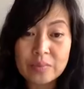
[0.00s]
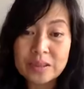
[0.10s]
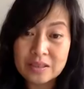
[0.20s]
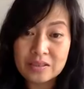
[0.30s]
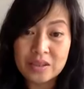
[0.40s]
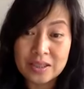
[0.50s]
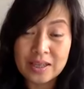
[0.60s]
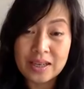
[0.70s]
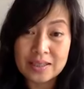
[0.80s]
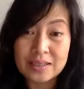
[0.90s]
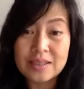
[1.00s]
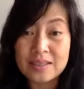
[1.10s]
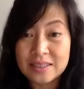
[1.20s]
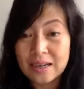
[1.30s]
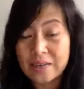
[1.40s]
liên mới suy nghĩ lại liên thấy
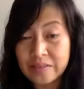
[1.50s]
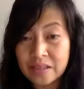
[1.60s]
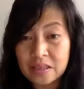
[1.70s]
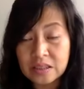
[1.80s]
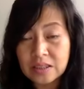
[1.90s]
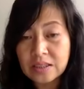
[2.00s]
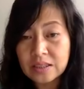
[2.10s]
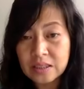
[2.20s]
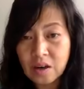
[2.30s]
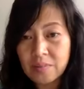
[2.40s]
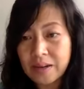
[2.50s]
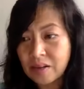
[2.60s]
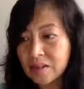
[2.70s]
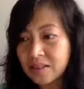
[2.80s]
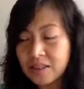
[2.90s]
liên sai và liên gọi
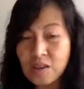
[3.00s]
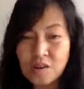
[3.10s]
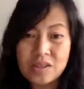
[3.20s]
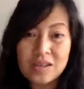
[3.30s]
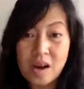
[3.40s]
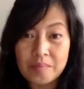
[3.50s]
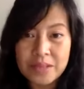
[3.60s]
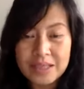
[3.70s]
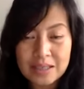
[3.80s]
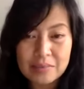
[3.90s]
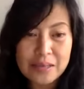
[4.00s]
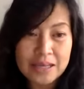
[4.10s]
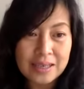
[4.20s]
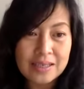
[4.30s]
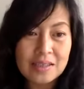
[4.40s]
bạn đó liên xin lỗi liên học tất cả các
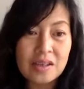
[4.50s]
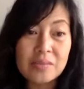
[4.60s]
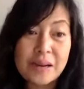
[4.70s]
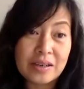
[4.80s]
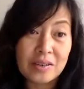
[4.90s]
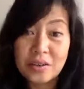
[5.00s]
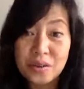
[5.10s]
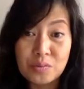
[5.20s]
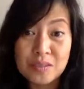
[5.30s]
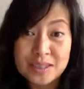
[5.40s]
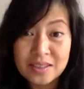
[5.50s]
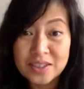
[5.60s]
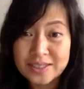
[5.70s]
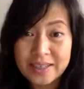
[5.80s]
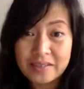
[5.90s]
bạn lại liên nói ờ bạn đó nói đúng và liên
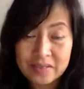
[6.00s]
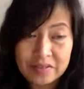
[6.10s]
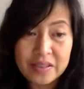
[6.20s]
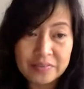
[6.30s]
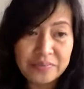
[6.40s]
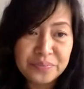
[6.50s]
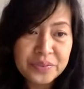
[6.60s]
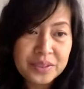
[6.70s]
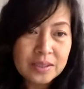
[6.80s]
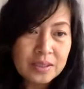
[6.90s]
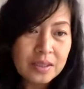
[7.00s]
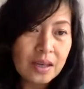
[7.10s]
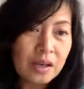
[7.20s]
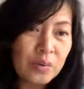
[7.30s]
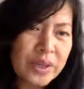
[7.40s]
nói sai vân vân
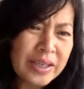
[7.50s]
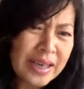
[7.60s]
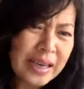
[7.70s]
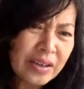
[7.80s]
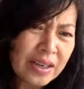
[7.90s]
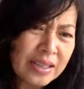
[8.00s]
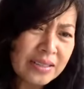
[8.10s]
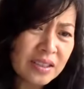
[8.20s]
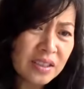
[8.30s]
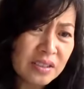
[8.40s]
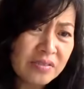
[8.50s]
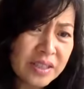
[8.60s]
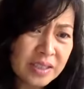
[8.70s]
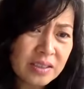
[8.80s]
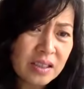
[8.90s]
và ờ, nguyên ca nói là xử
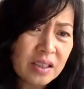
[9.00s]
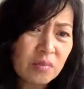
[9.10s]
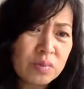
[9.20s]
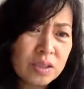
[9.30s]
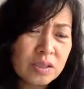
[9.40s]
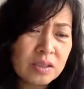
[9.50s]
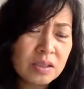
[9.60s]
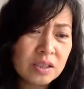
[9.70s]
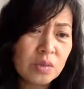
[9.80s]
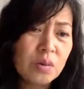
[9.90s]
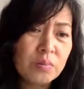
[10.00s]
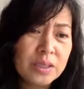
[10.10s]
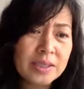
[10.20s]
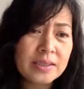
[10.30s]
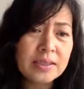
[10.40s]
việc chứ không xử người đúng không
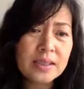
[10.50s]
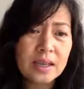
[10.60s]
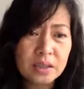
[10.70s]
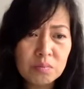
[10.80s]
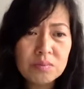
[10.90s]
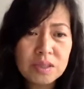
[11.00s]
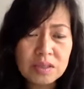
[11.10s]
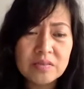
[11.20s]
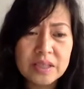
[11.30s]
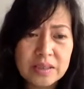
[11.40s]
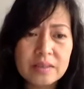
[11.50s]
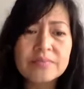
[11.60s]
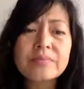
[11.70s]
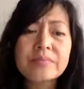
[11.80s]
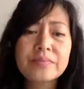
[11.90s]
chị à, đúng xử việc